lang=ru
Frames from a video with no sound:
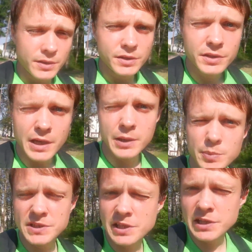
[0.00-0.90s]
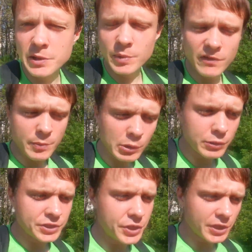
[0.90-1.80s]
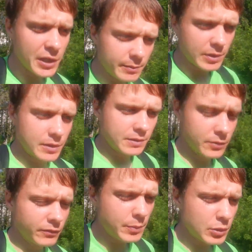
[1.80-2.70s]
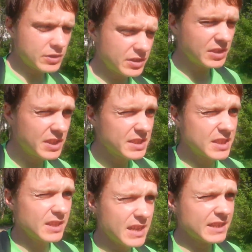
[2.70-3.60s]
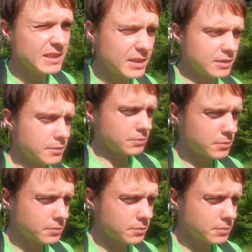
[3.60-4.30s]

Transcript: Итак, быстренько по вопросикам. Ну, вопросы такие стандартные.